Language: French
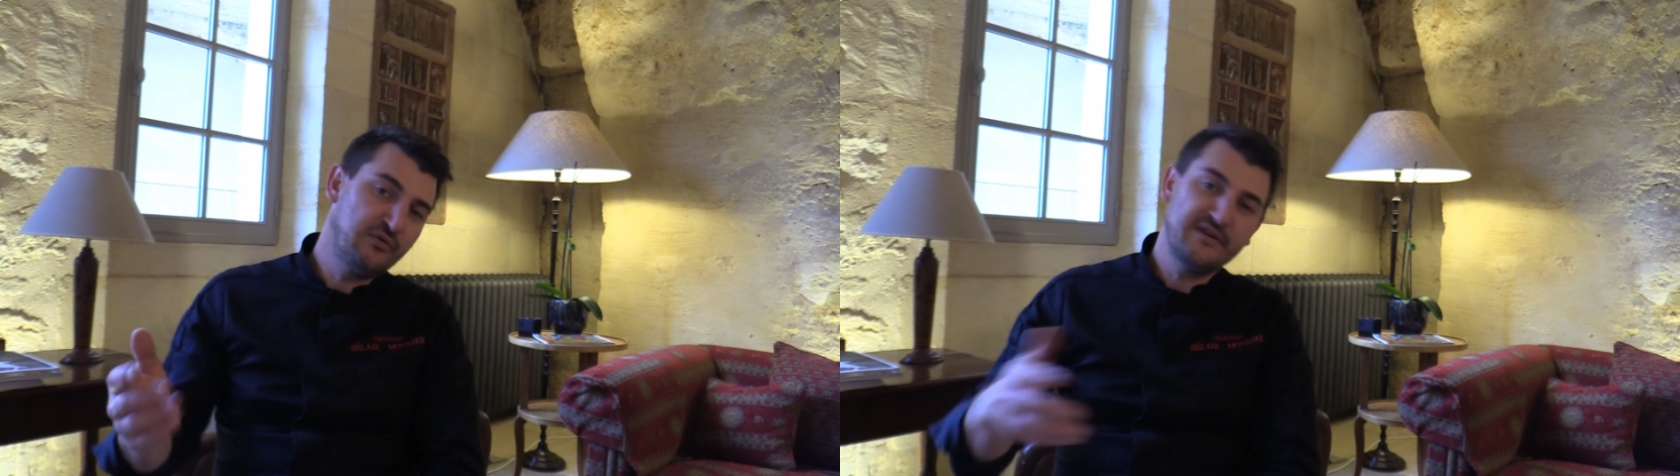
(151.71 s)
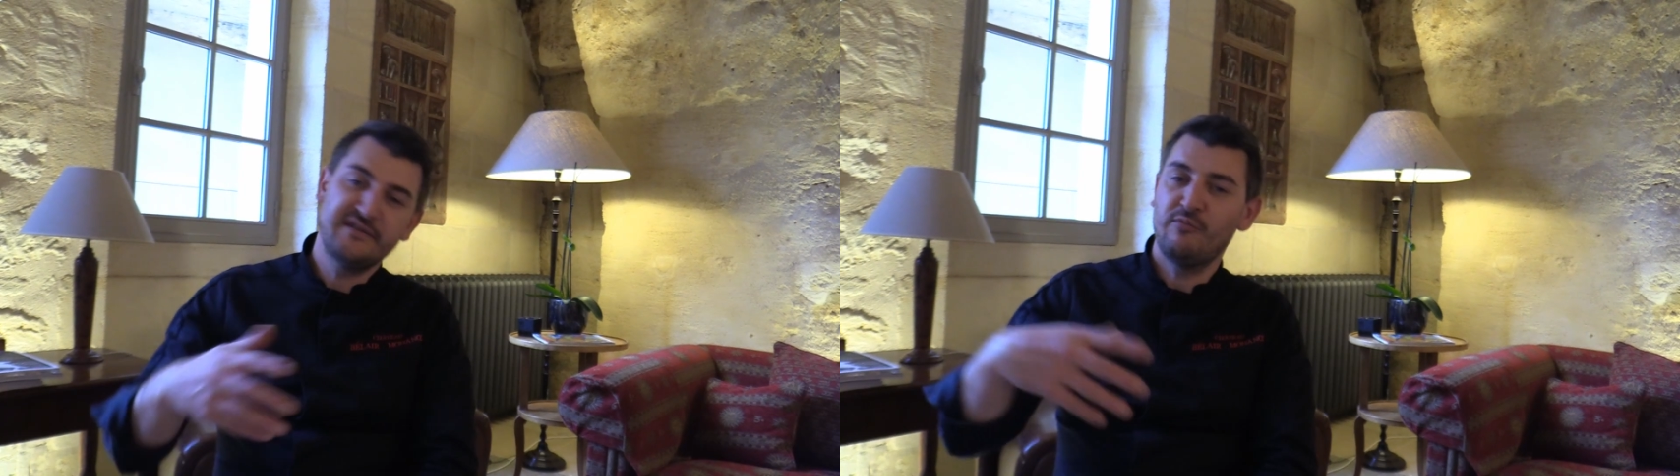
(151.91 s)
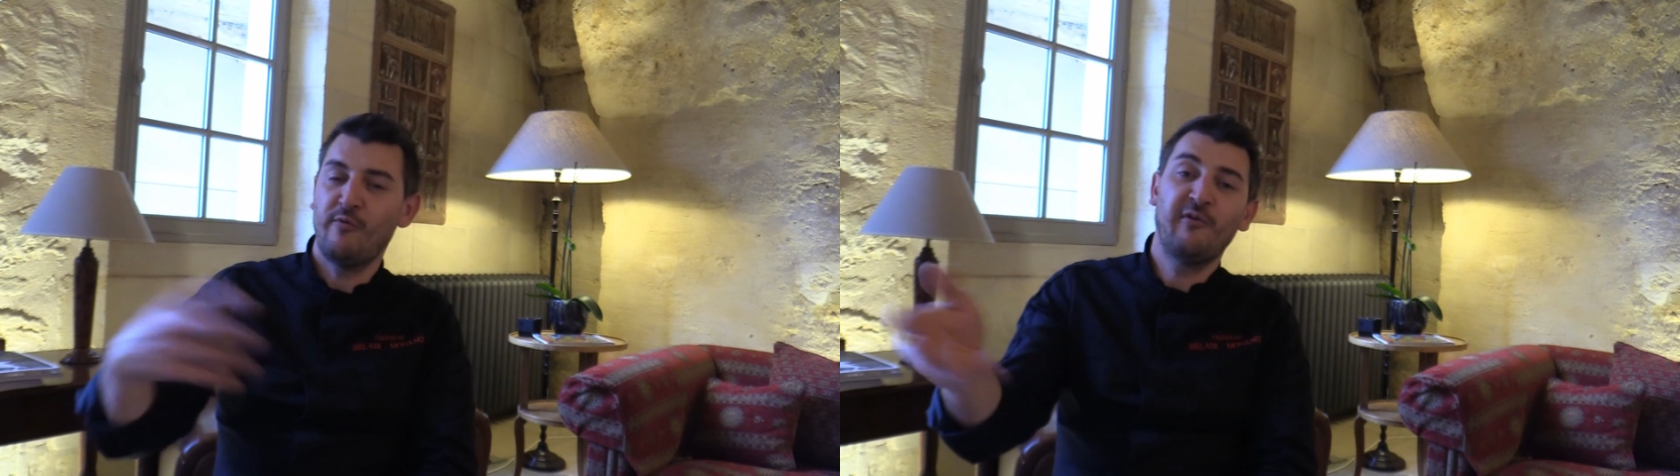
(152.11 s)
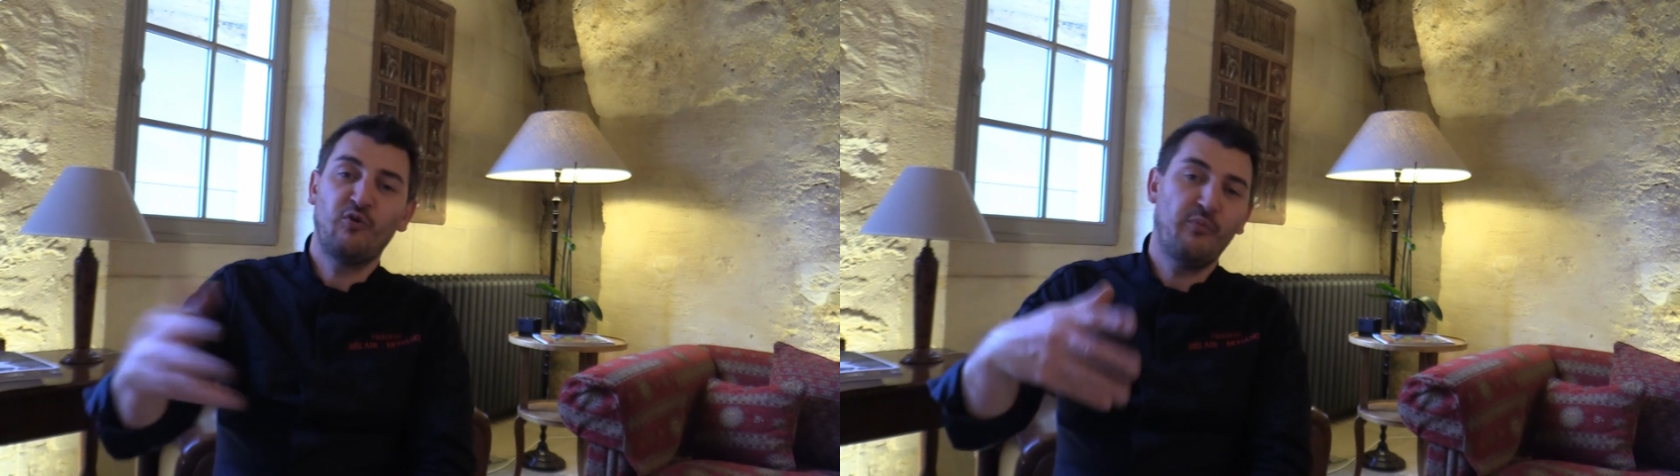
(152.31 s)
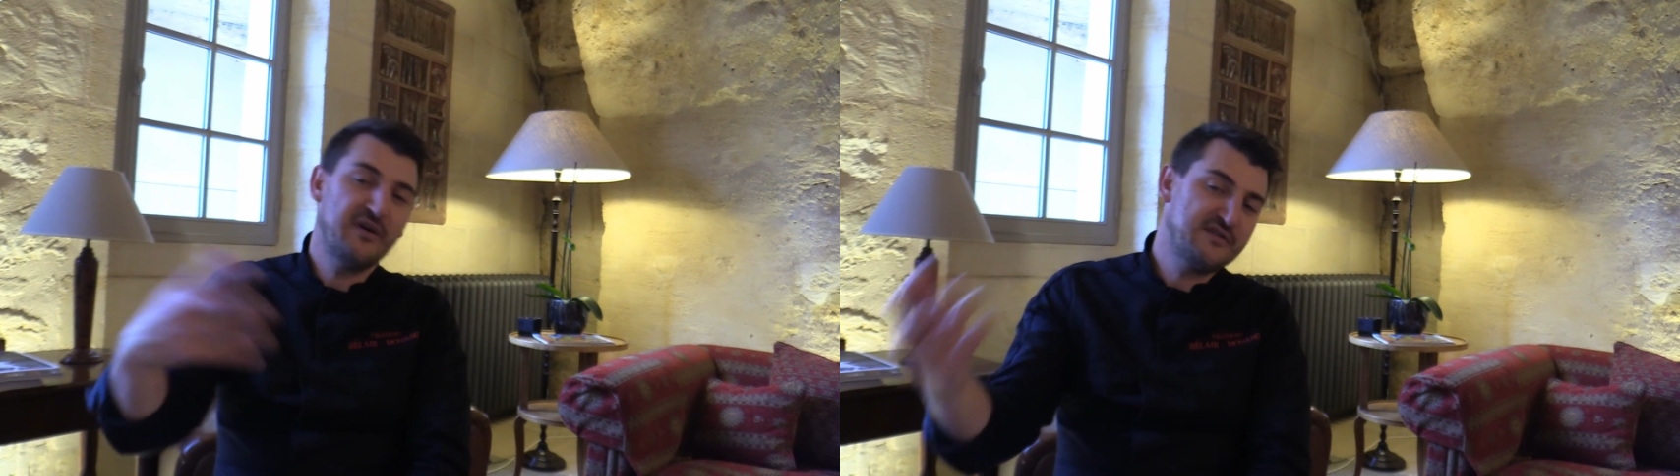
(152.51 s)
compter c'est le
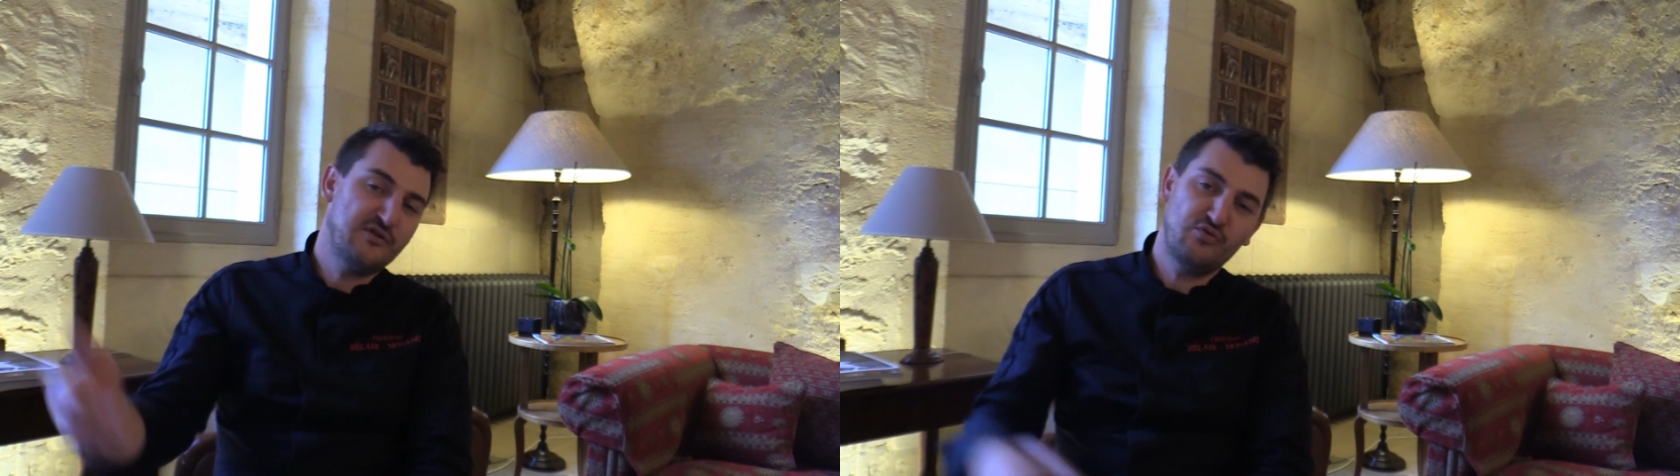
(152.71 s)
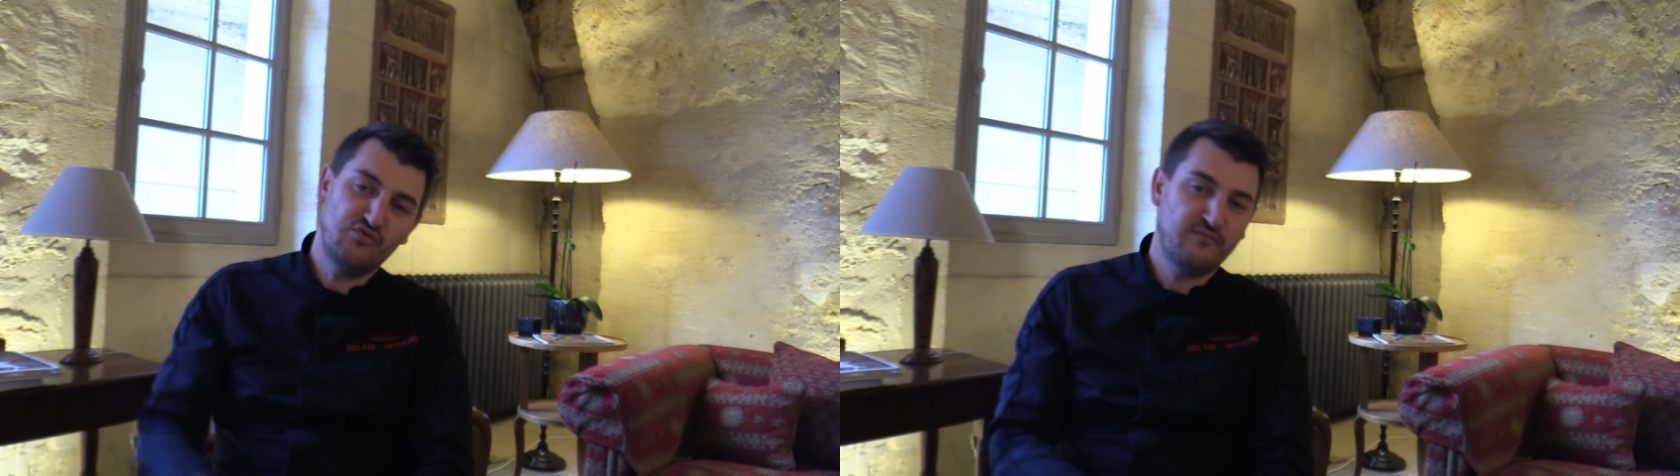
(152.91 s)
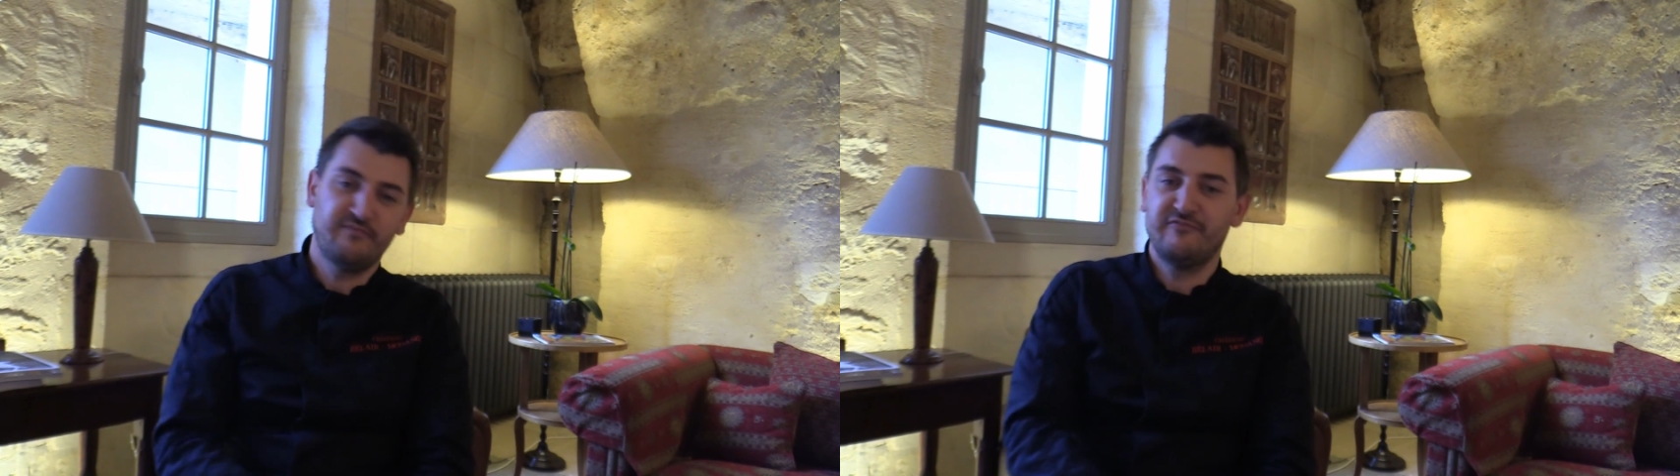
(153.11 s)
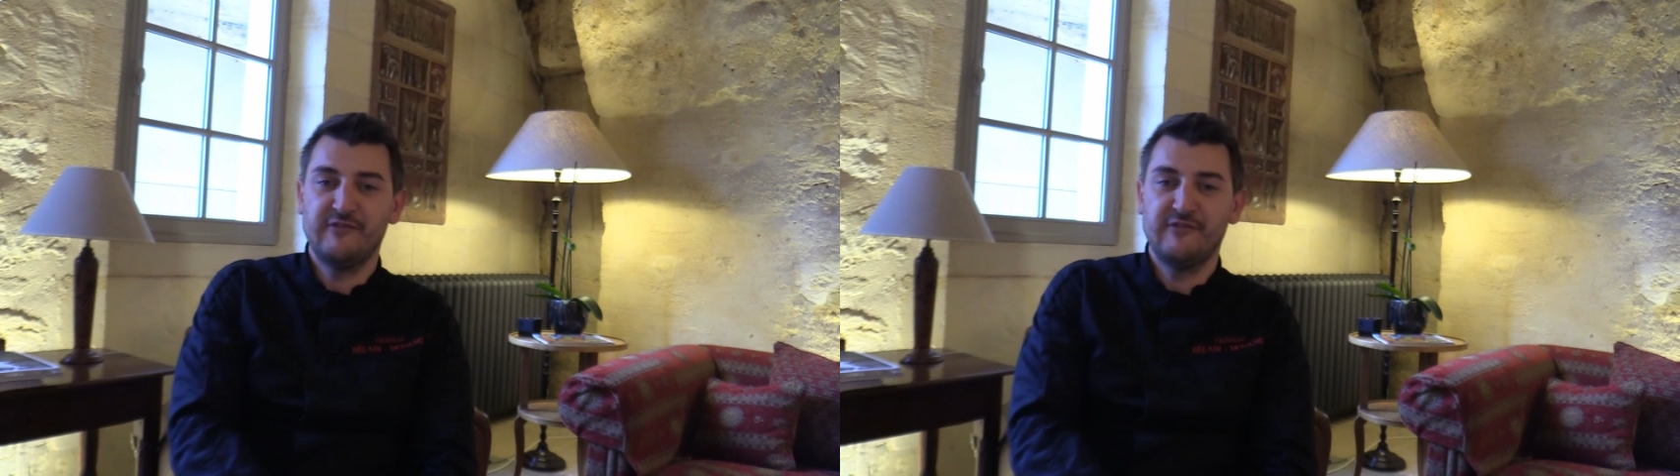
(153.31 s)
moment qu'on passe et le goût.